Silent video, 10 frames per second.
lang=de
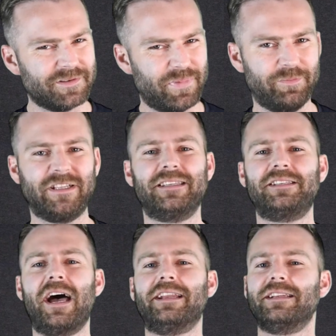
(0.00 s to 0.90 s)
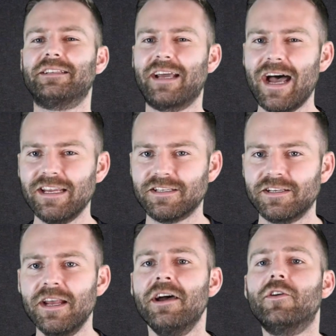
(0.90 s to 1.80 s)
bin mit Sicherheit nicht reich
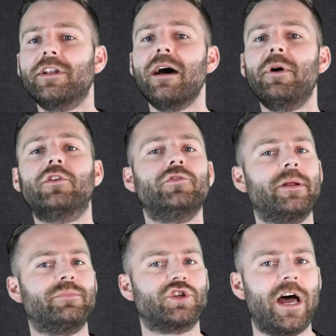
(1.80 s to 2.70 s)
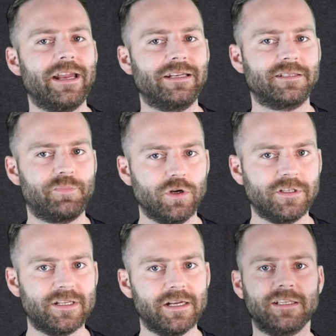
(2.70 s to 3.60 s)
und habe auch nur ein bescheidenes
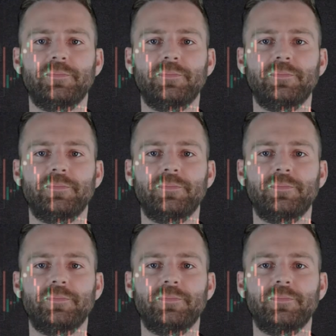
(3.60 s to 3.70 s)
Polster, das bei